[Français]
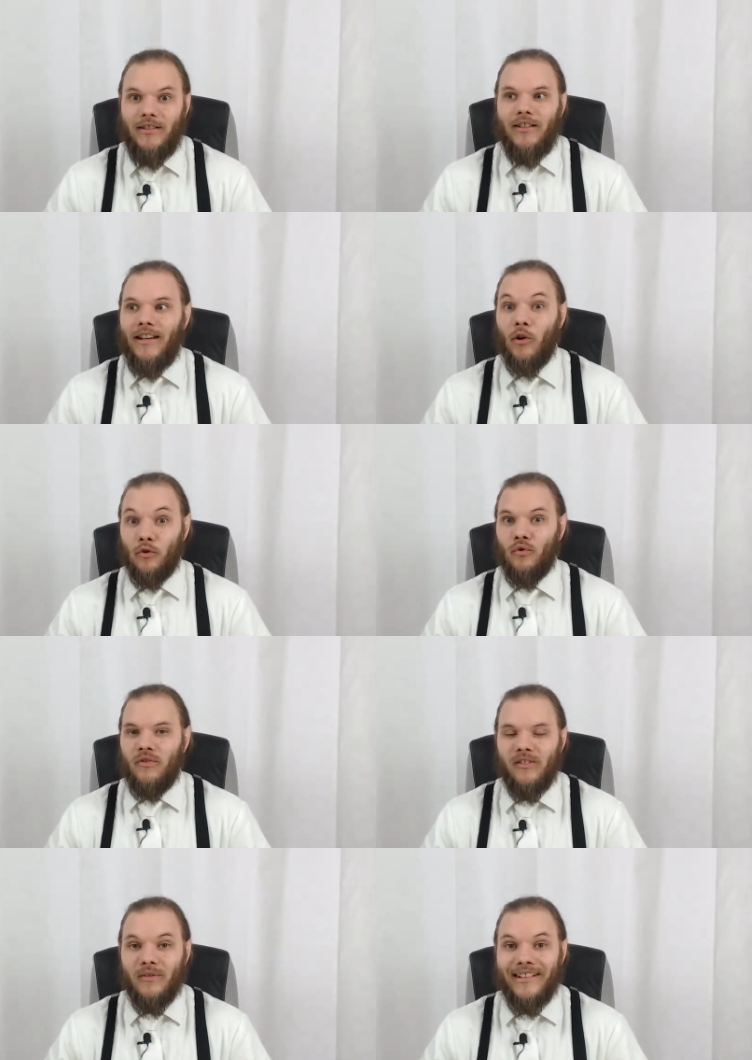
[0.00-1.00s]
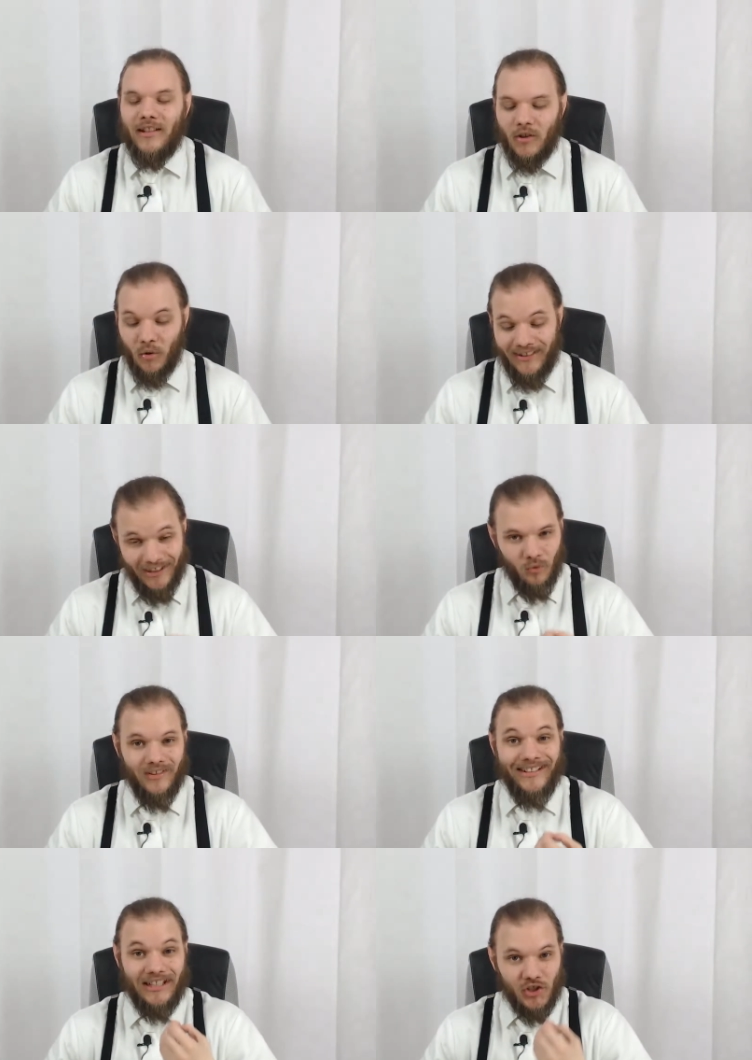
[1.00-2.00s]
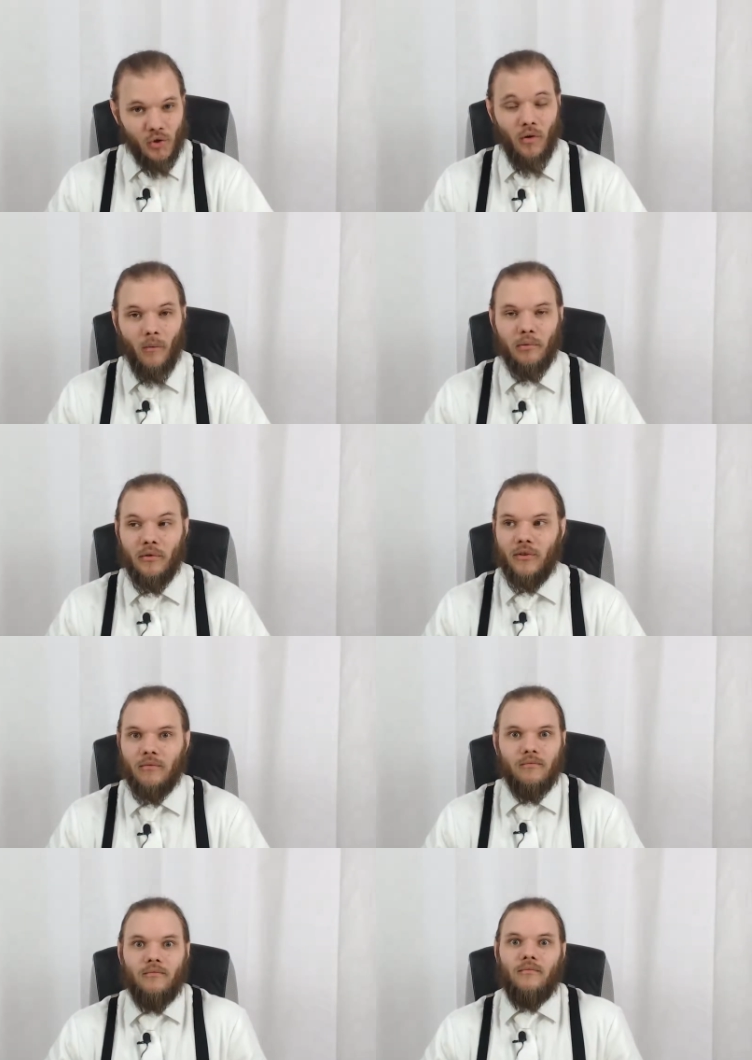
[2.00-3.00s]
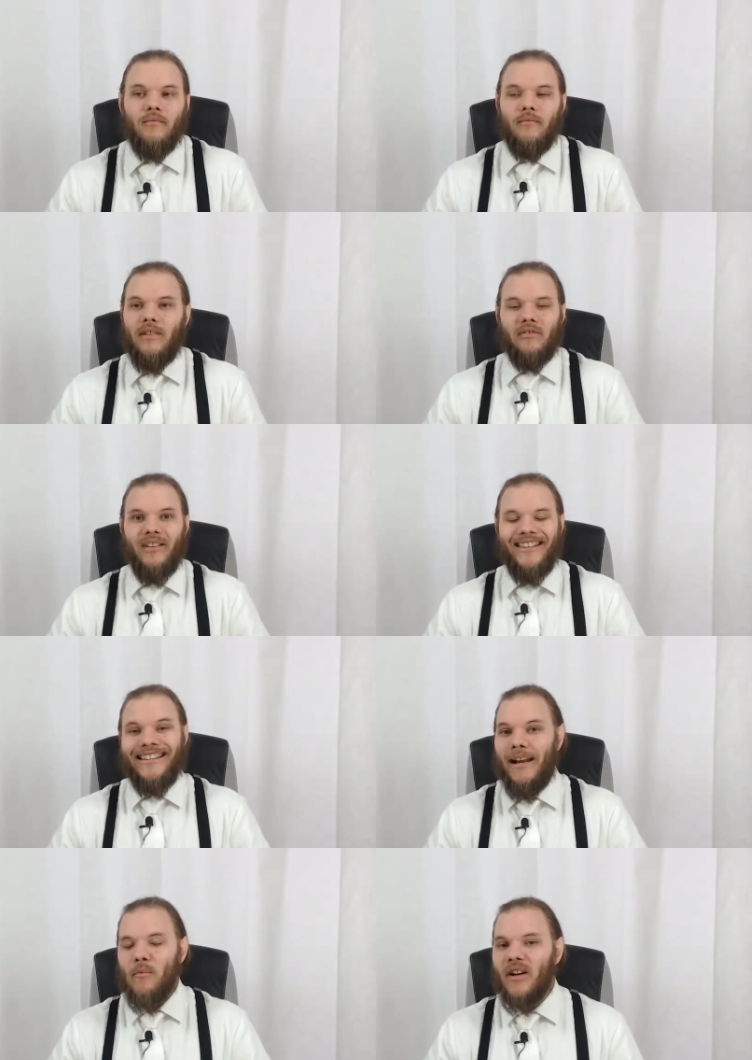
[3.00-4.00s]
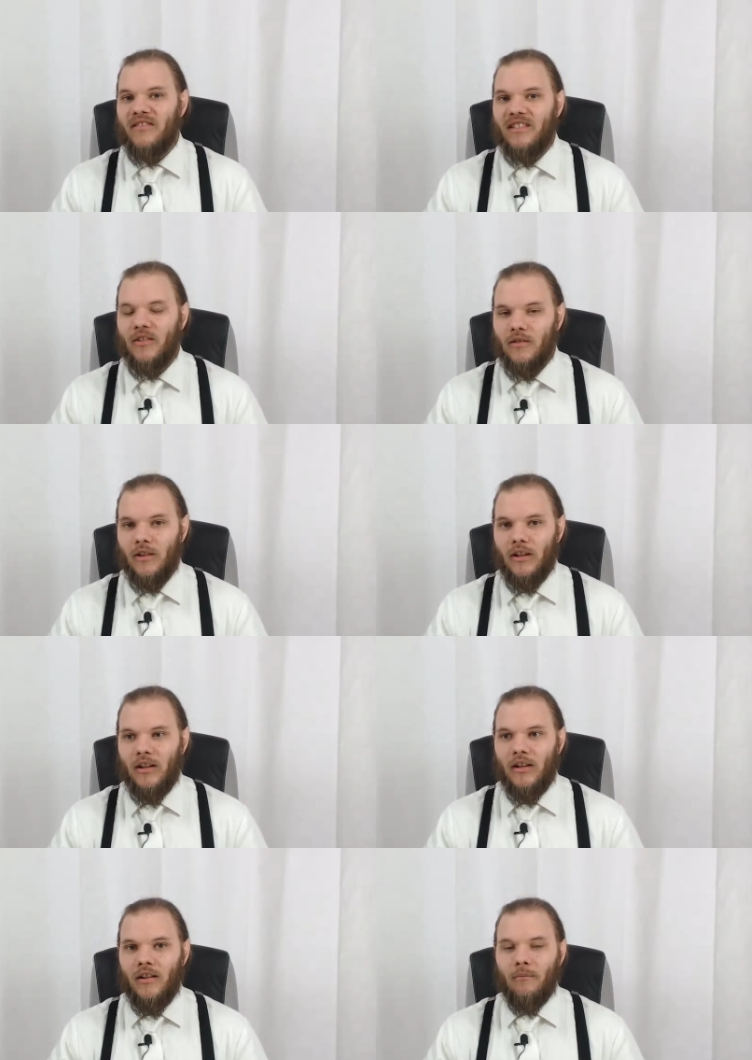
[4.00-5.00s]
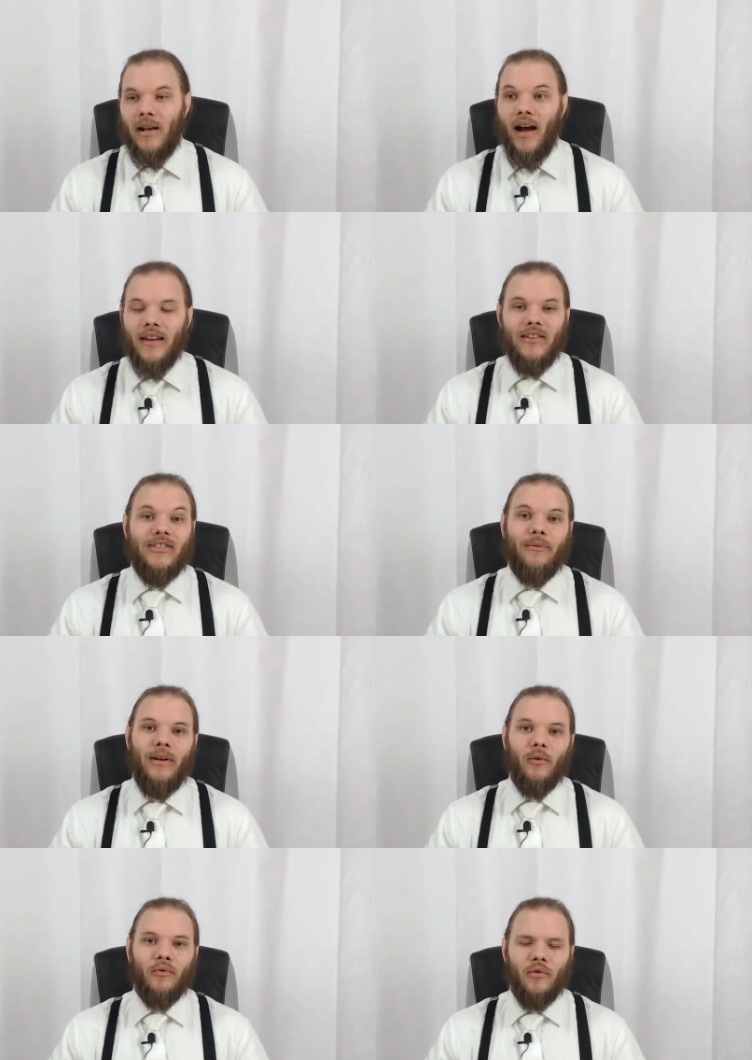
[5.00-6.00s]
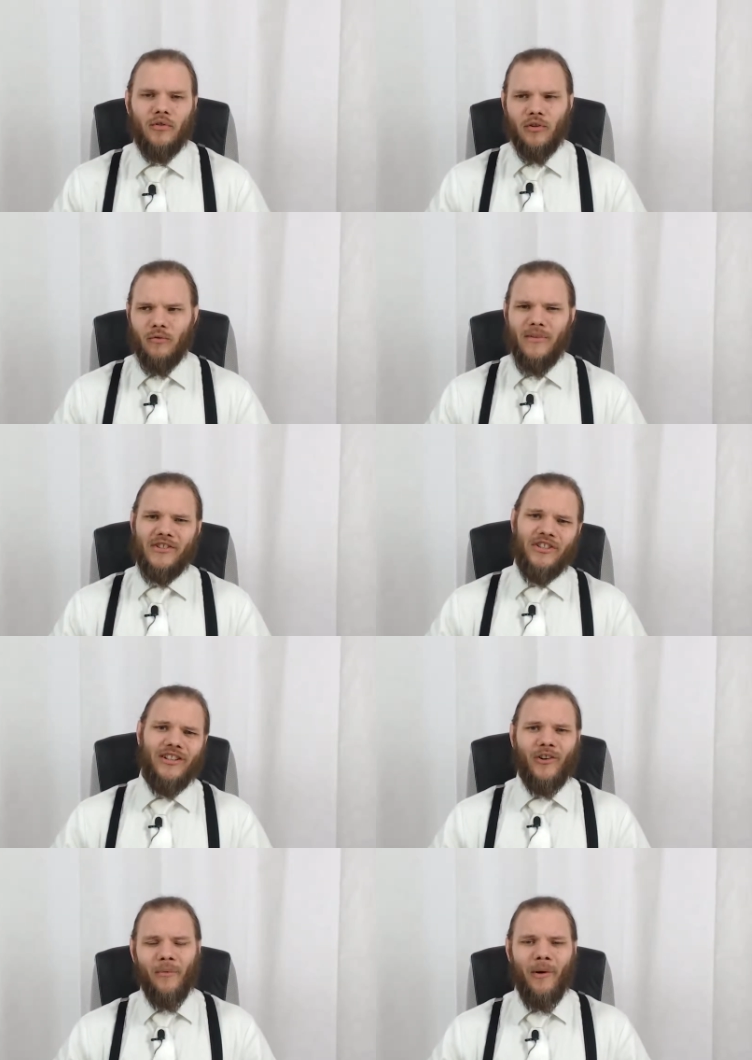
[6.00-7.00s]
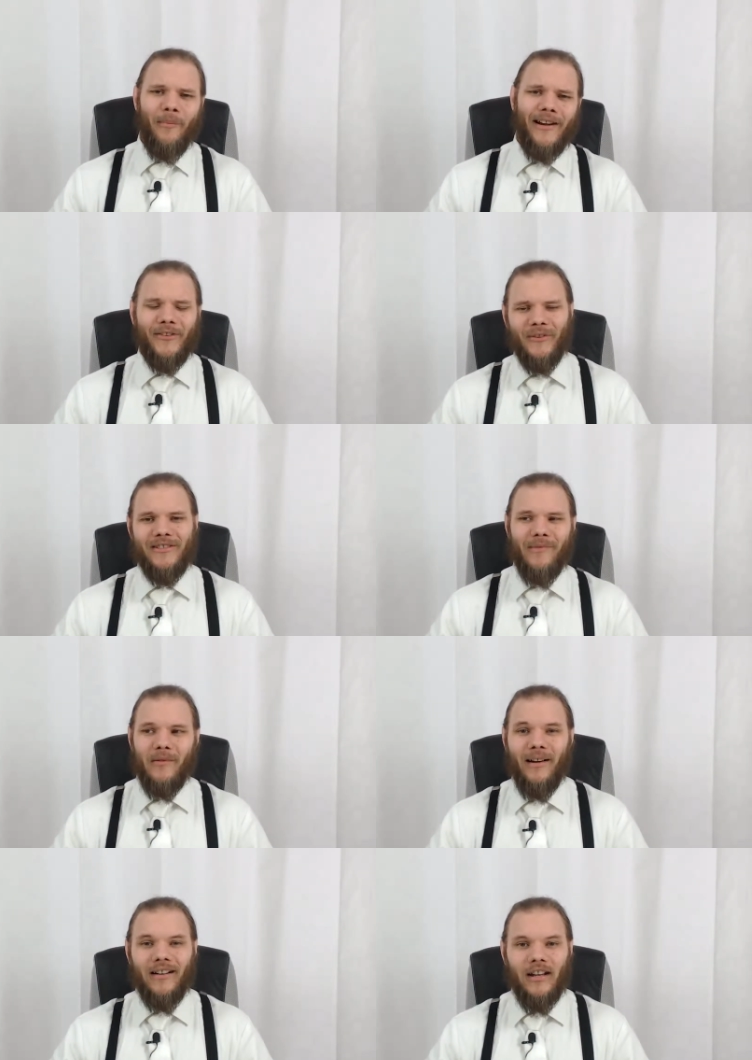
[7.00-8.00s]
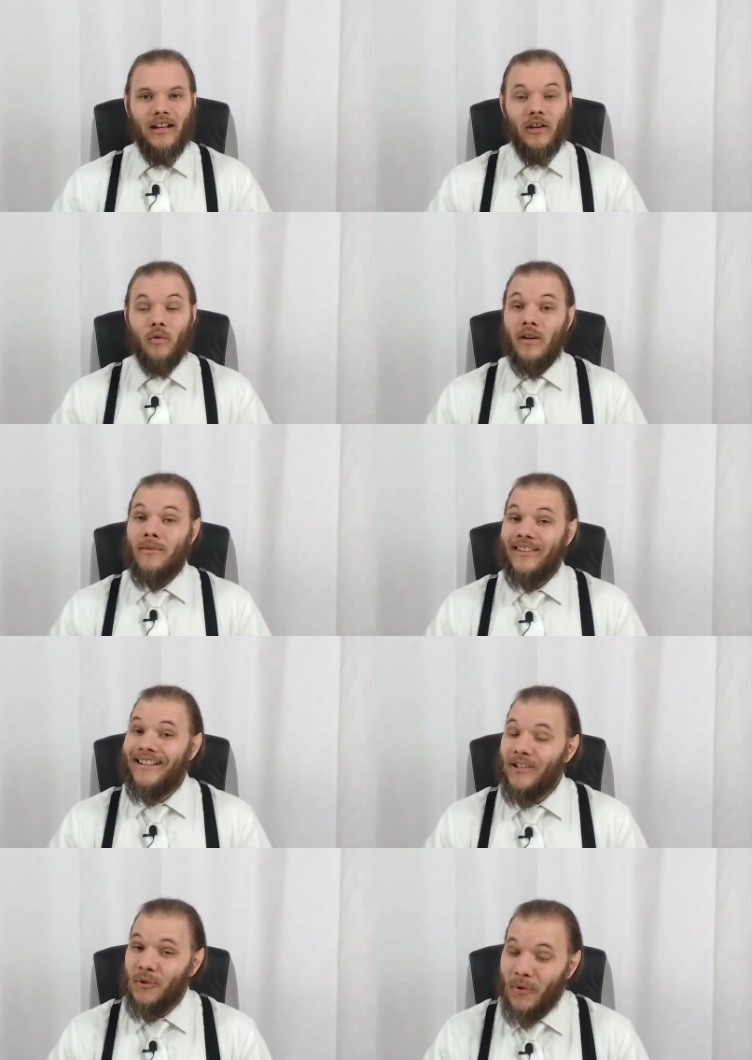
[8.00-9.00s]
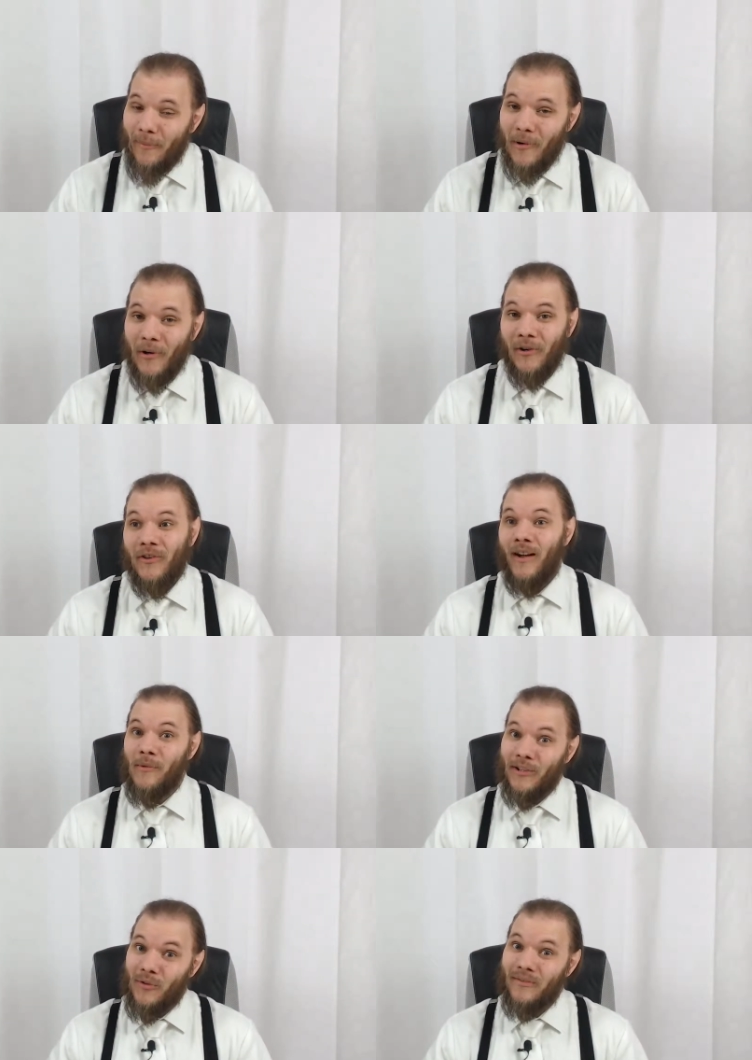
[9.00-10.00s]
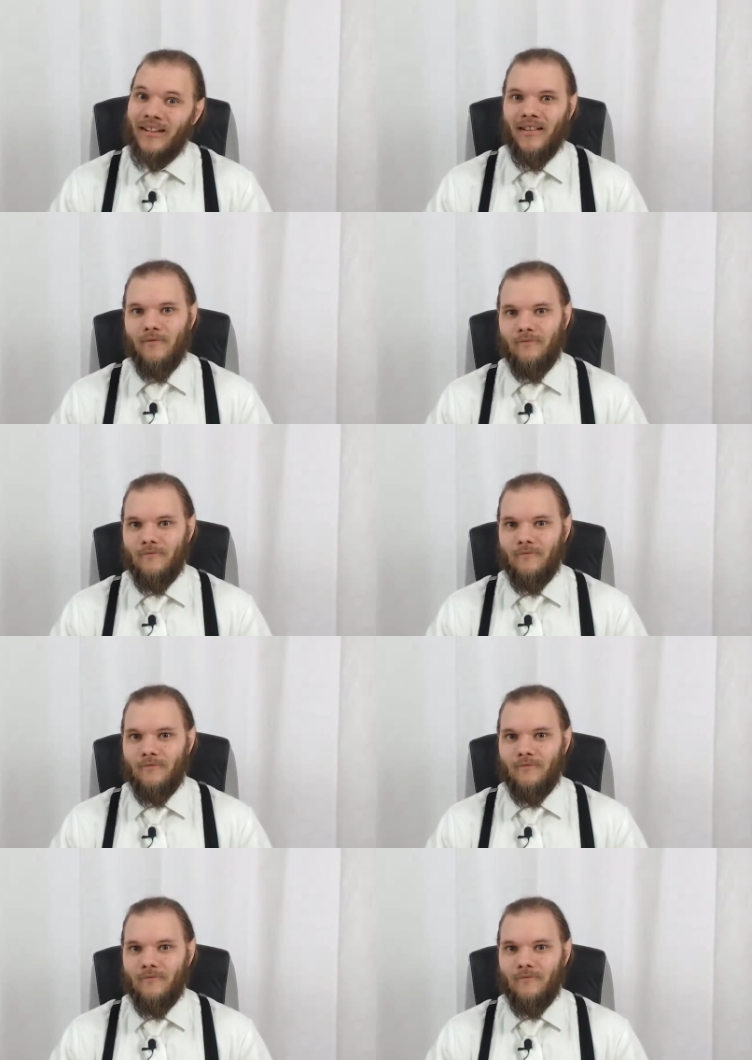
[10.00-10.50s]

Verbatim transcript: Et quand tu étudies des, quand étudies des jeux, en plus, c'est tellement évident. Mais là, ils essaient de faire le truc, c'est une machine, il comprend pas les sentiments humains. Oui, mais c'est un anthropologue. Normalement, il devrait.